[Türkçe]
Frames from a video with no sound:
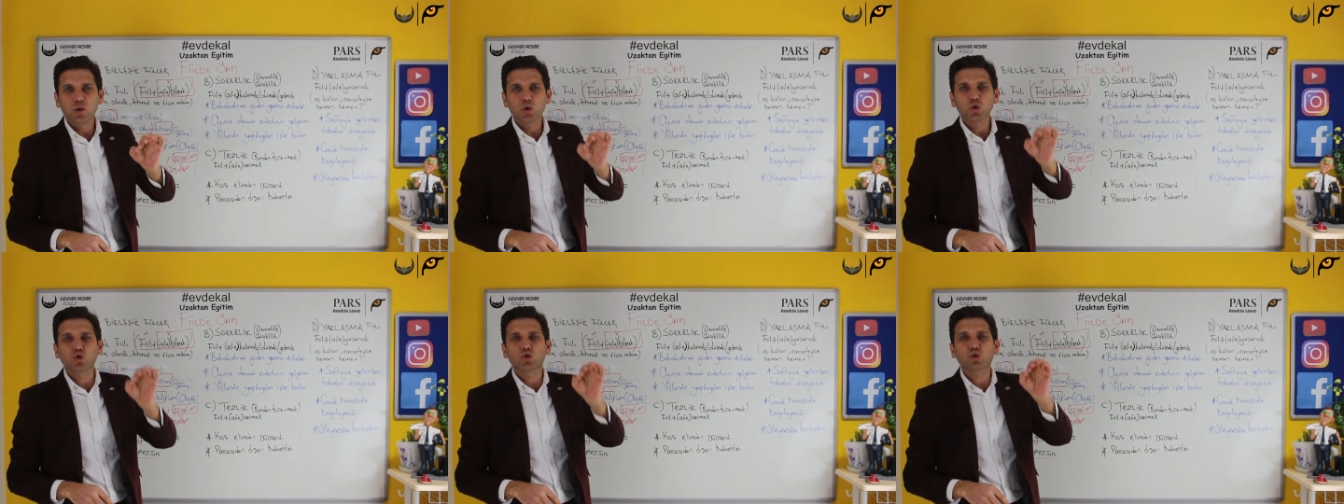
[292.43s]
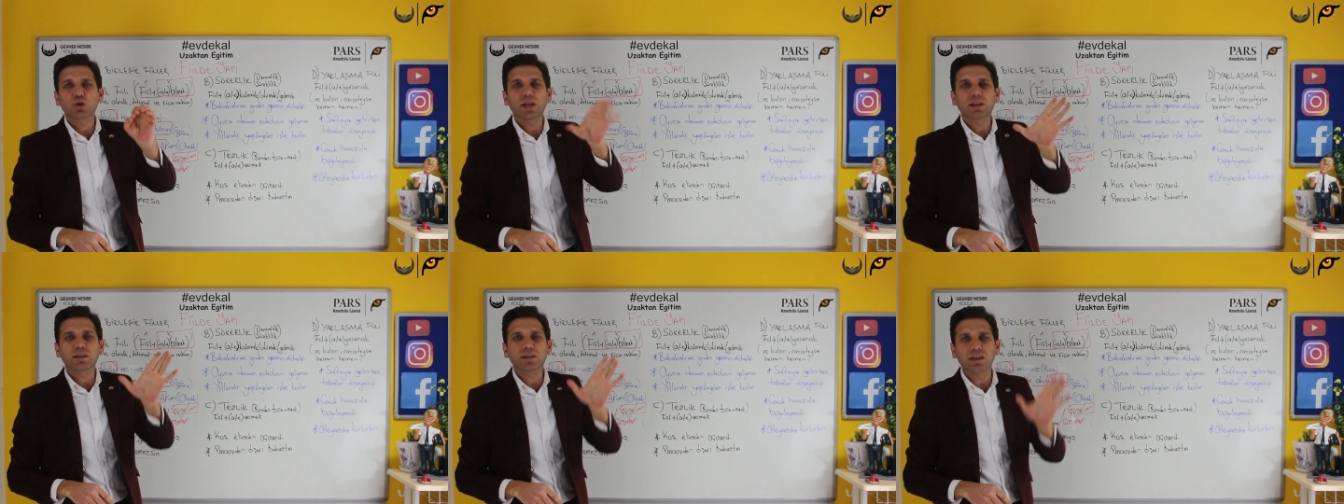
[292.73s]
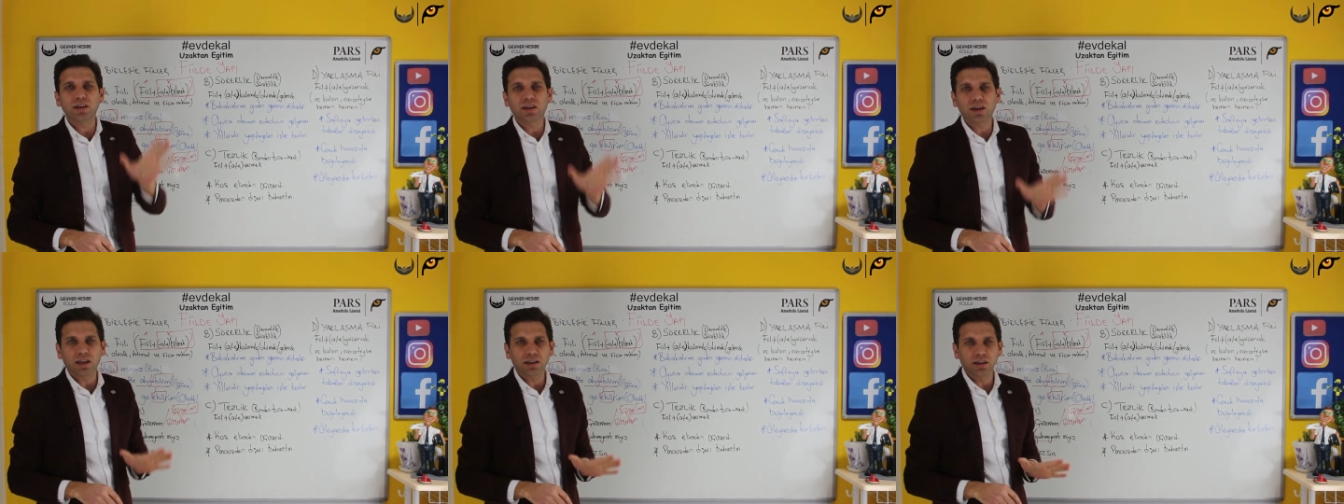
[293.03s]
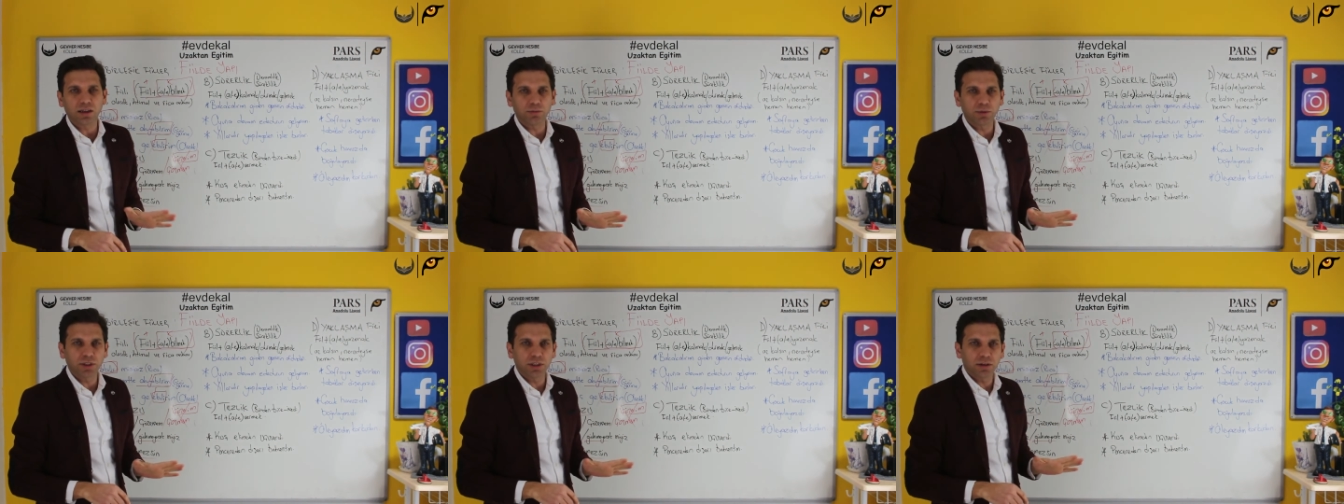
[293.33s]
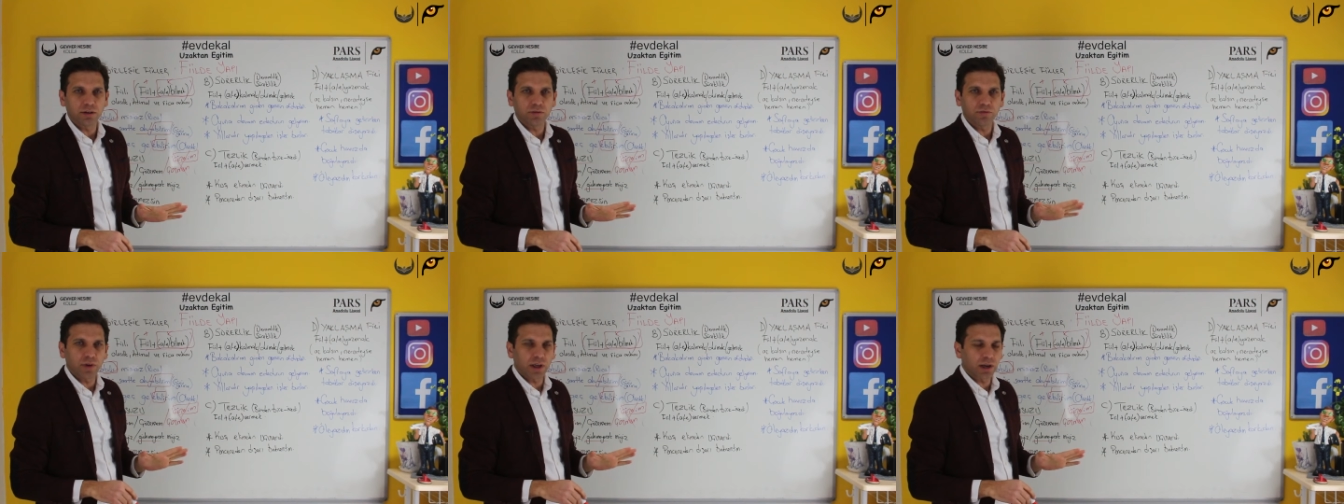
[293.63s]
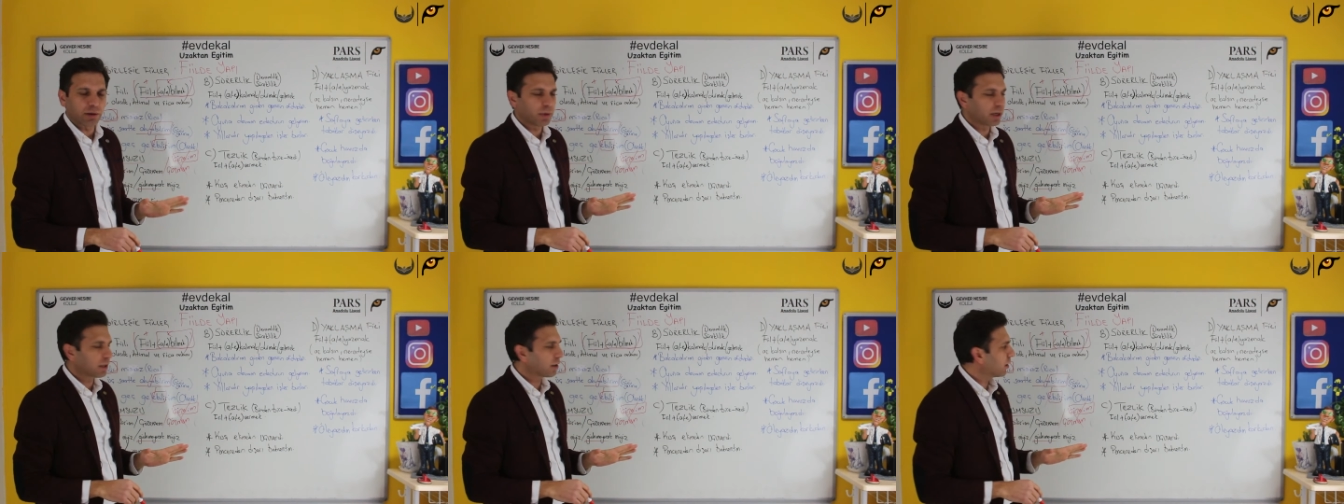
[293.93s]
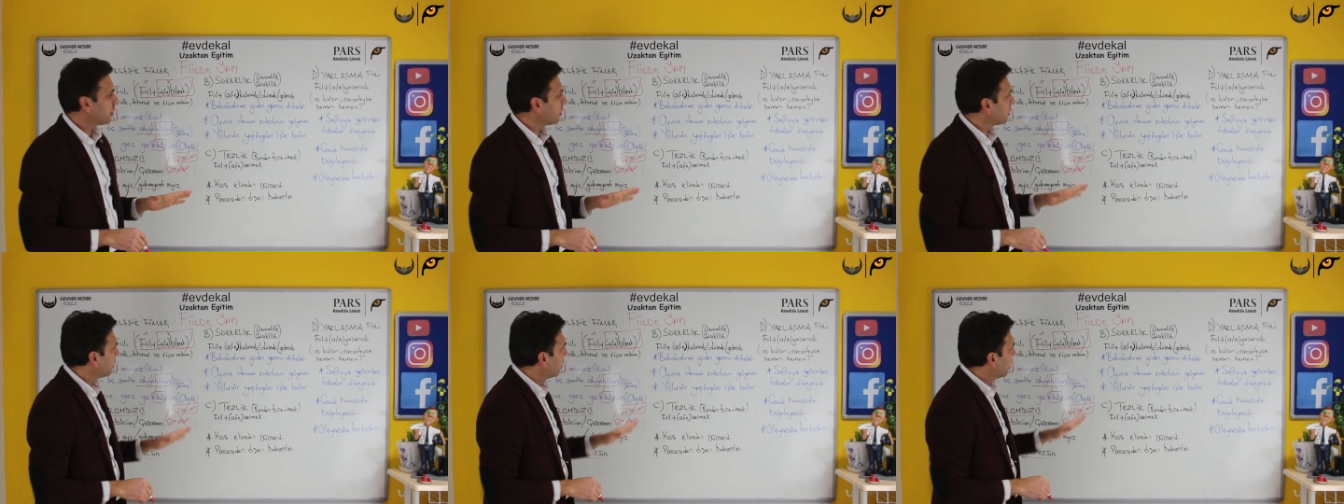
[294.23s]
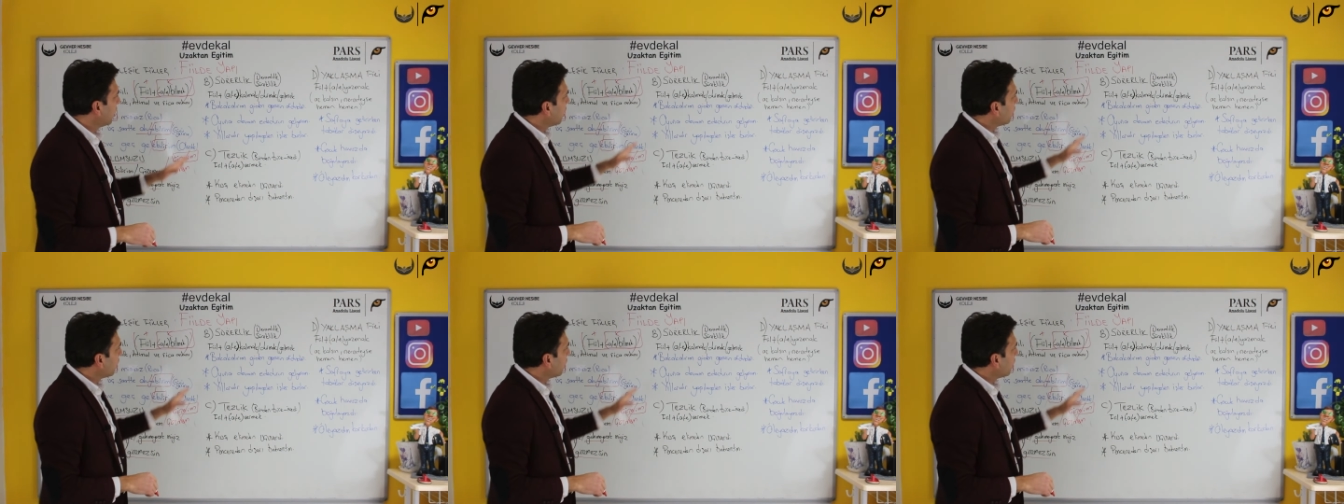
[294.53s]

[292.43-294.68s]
Süreklilik anlamını vermektedir.